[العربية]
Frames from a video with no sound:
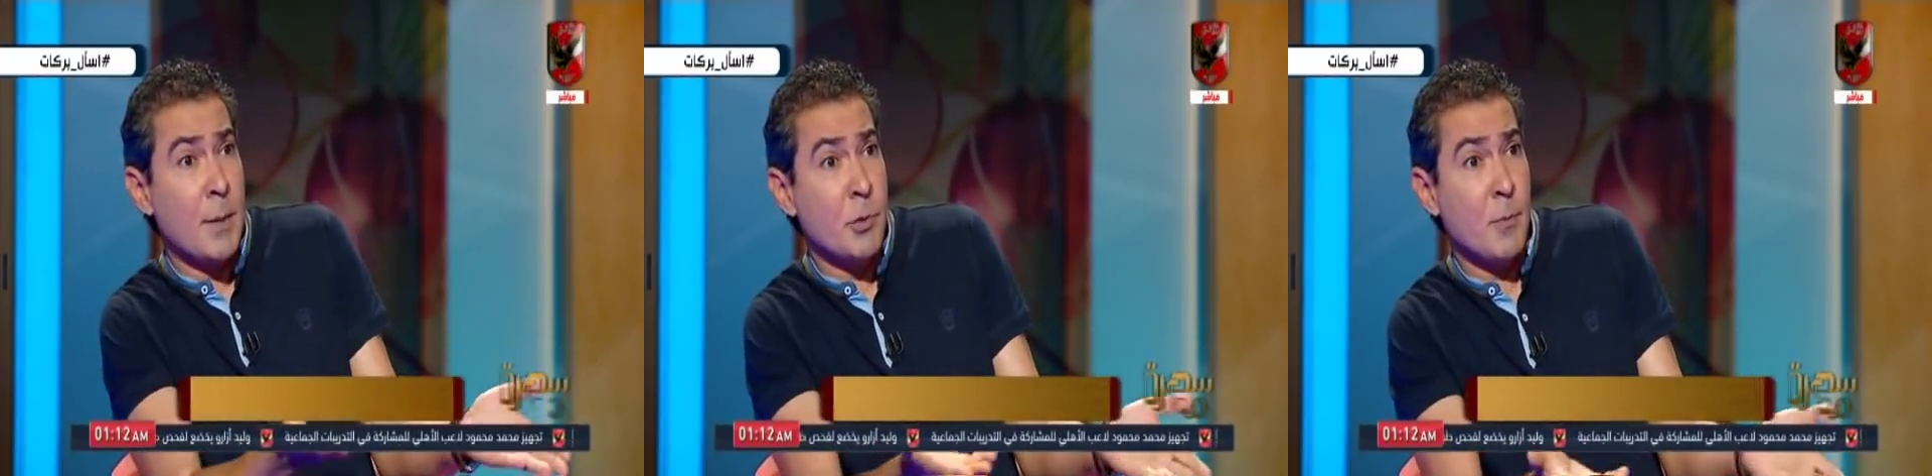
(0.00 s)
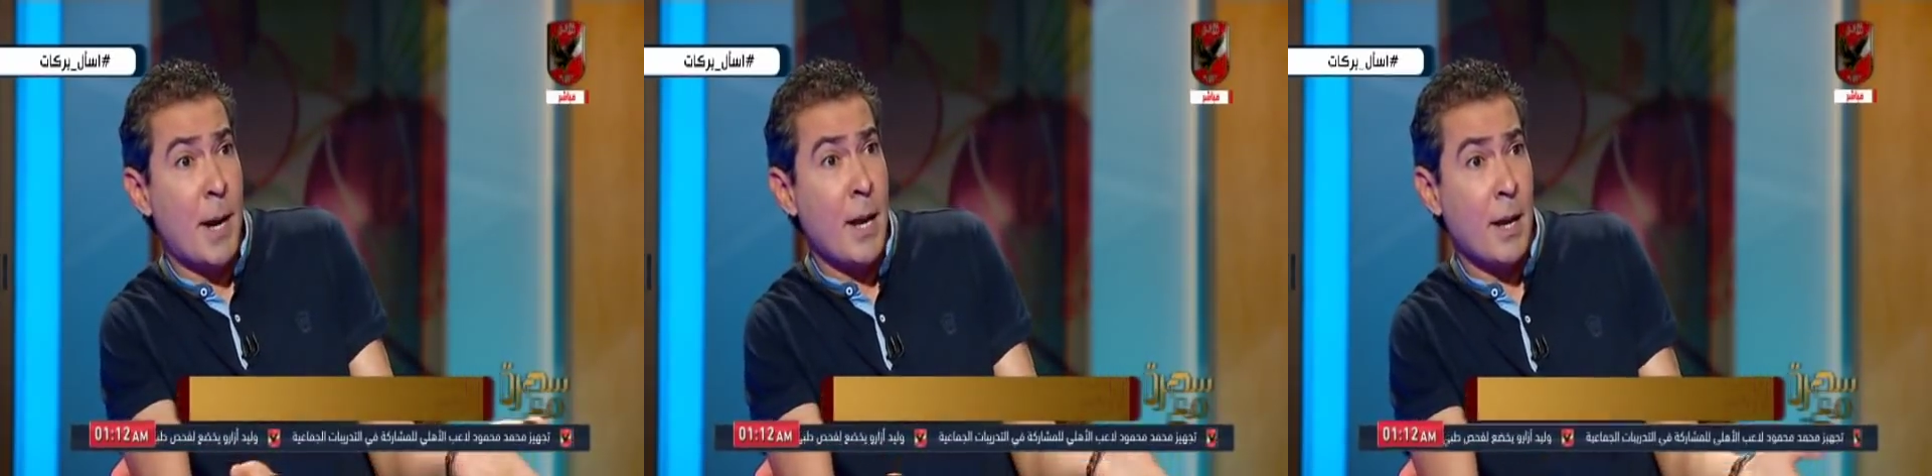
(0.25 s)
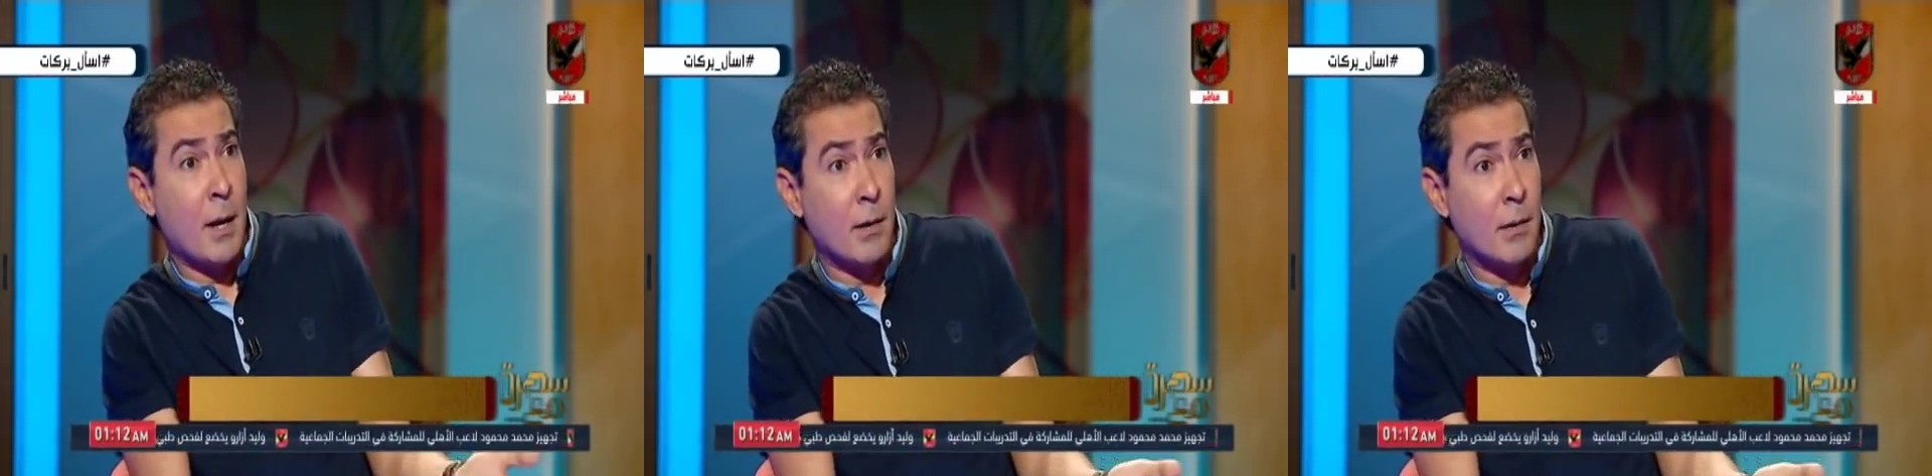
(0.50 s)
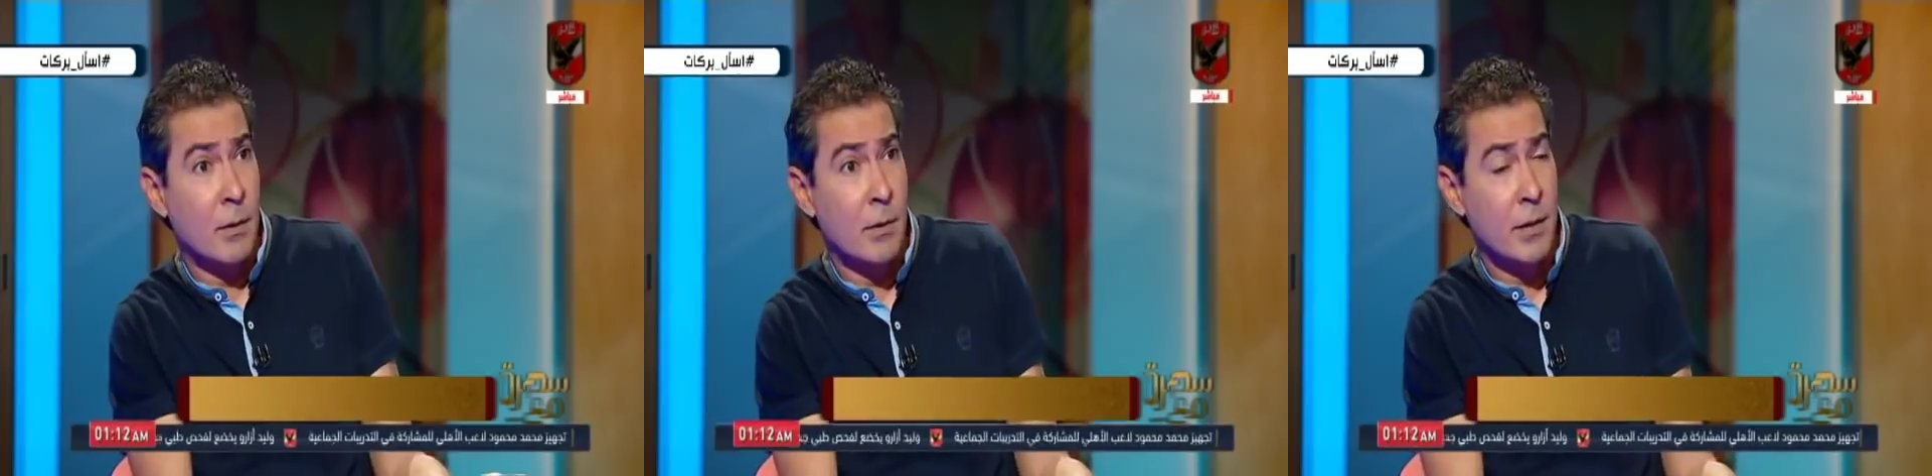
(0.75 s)
ما لعبش معاها
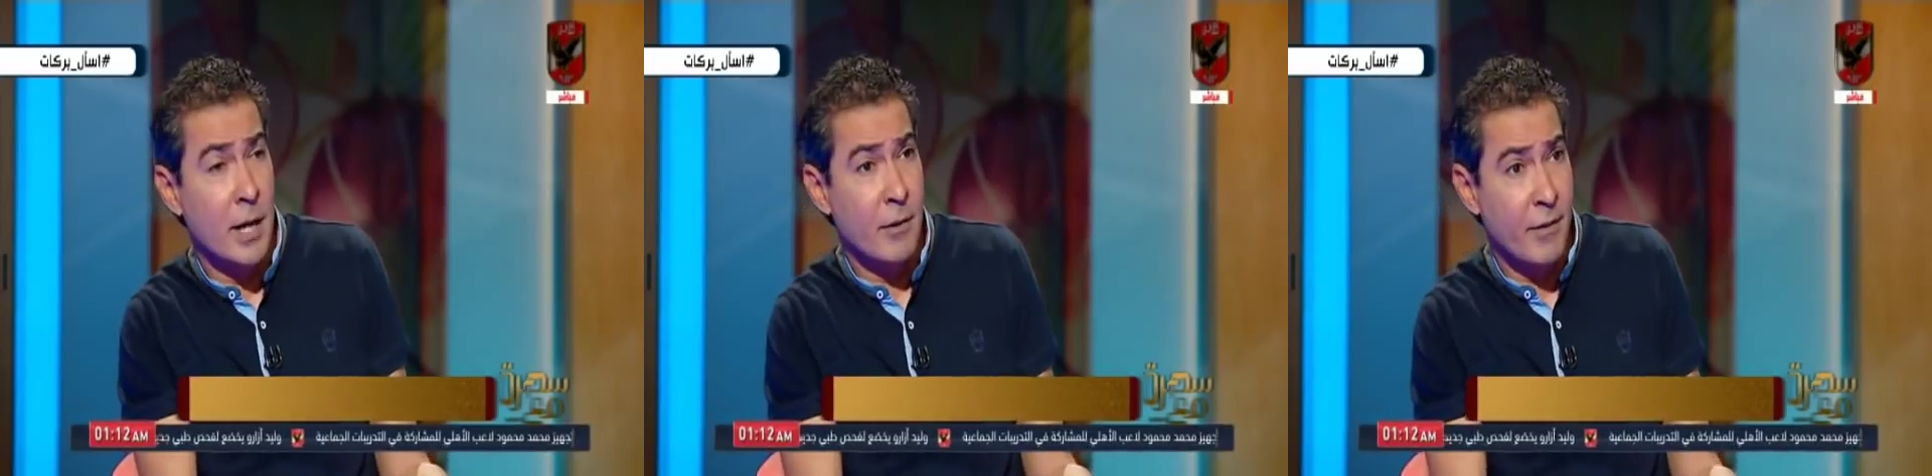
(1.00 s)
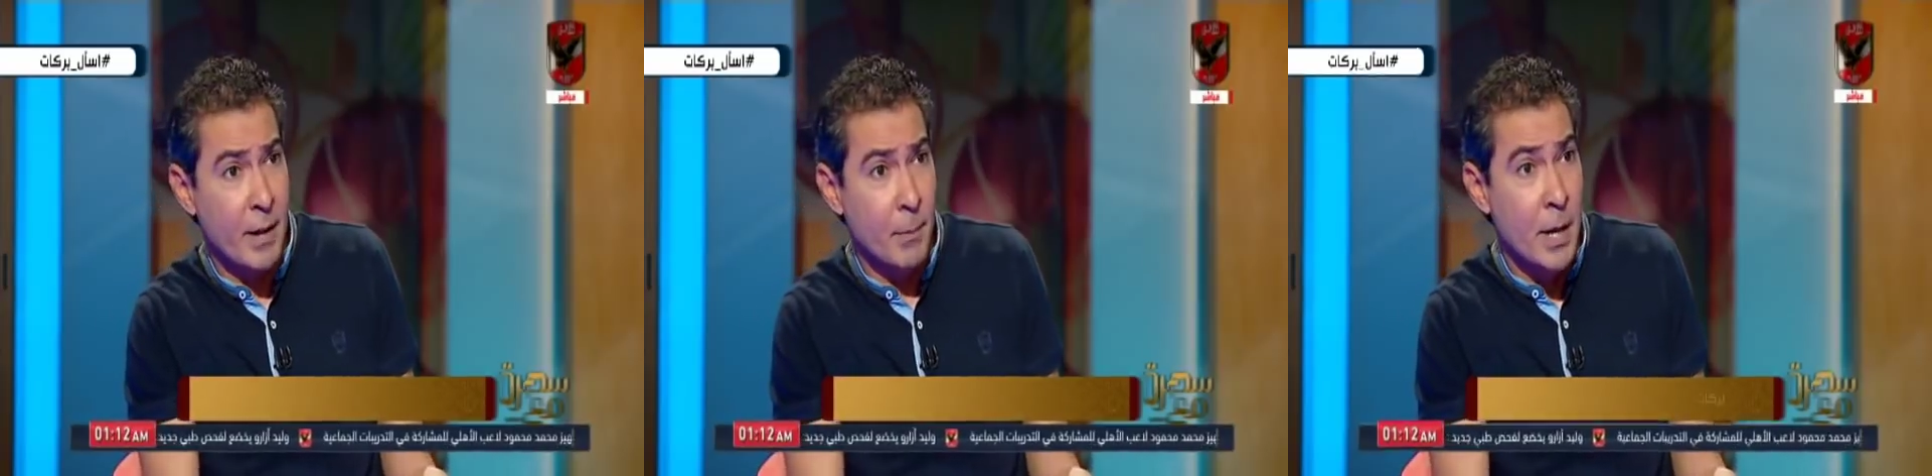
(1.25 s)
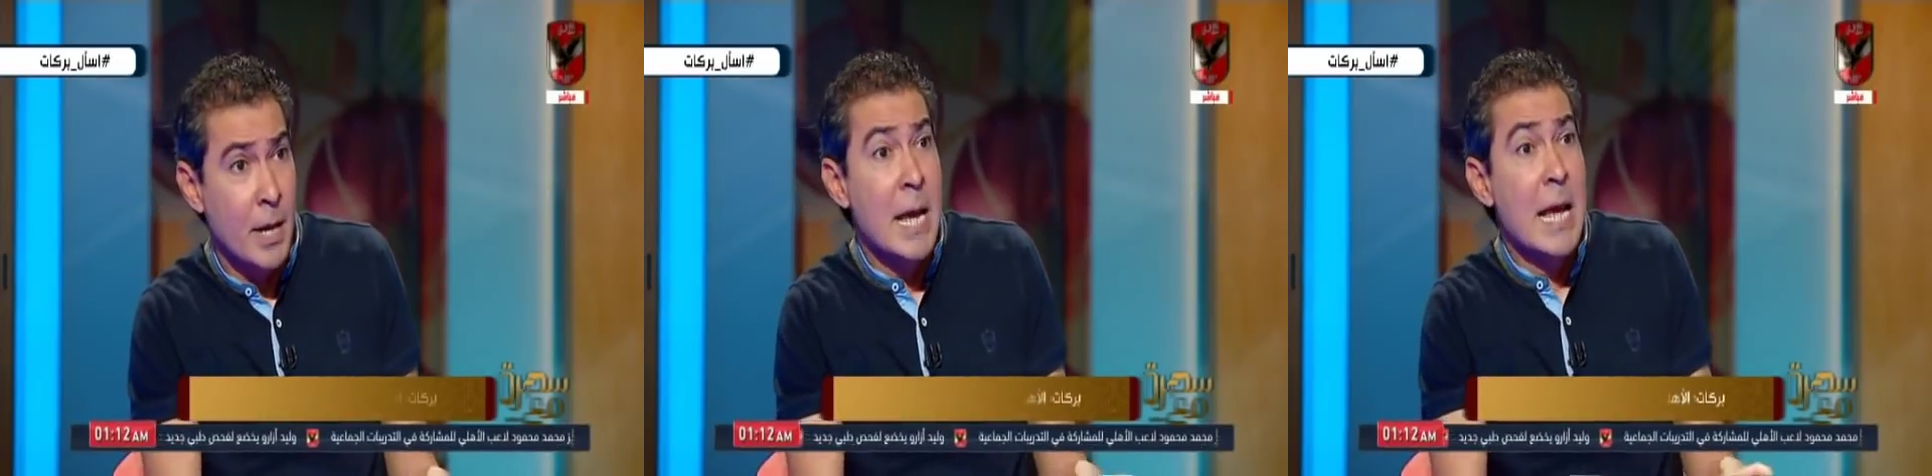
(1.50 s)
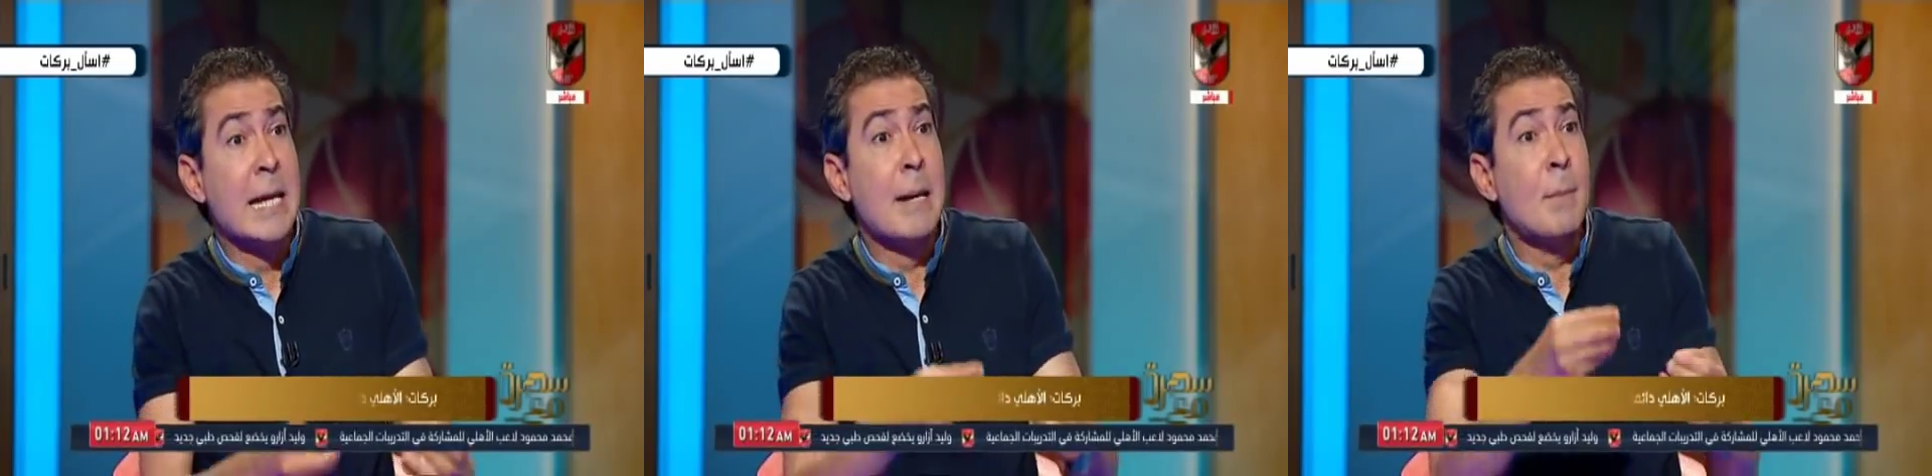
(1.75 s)
ما لعبتش معاها يعني بس عارف
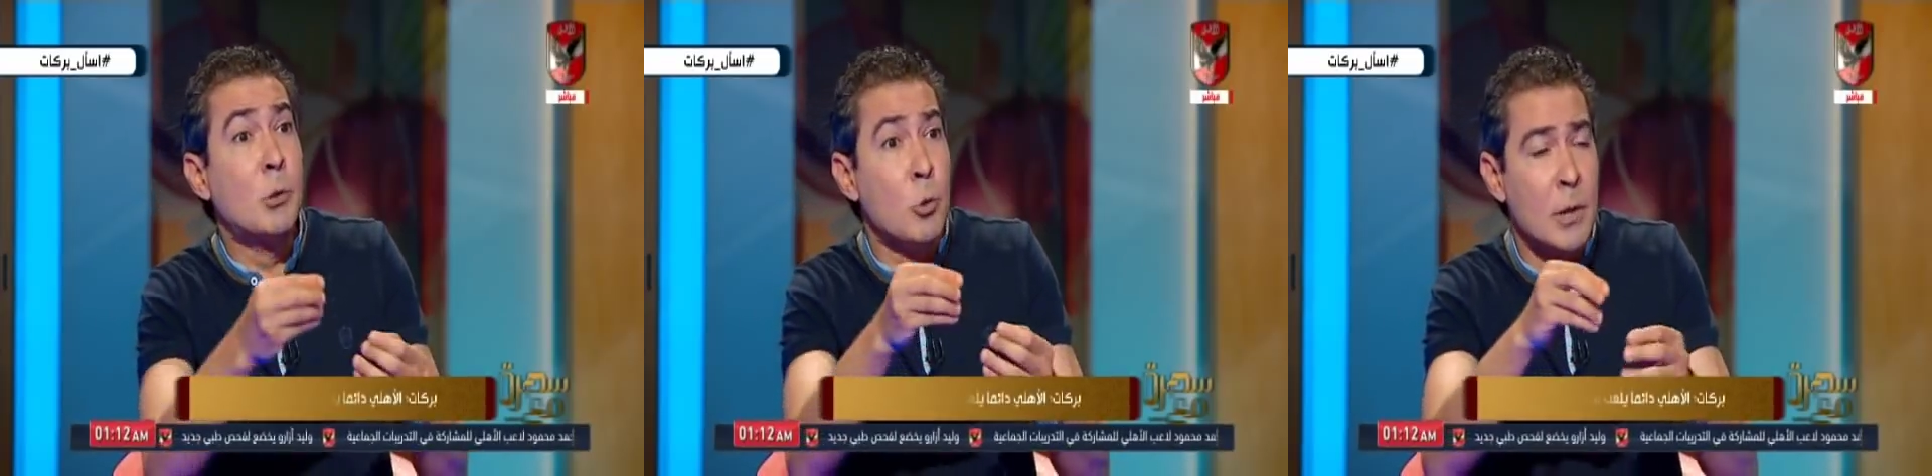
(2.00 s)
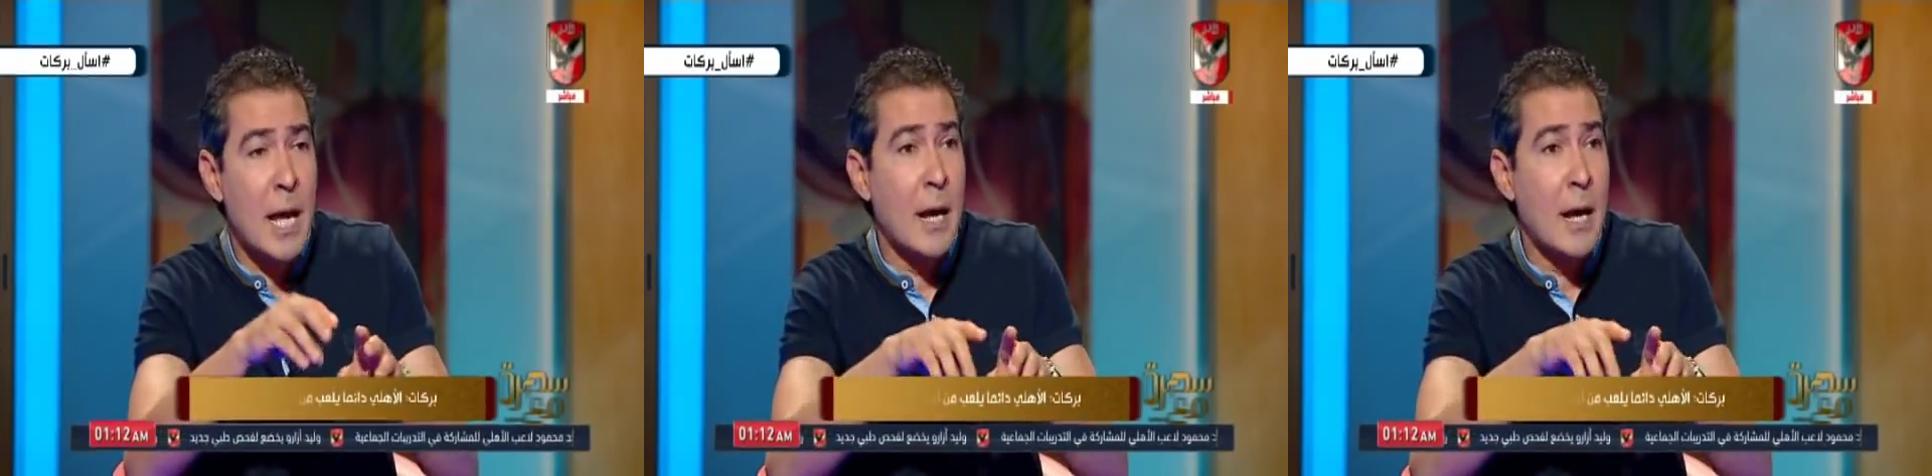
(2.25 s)
يعني انما دول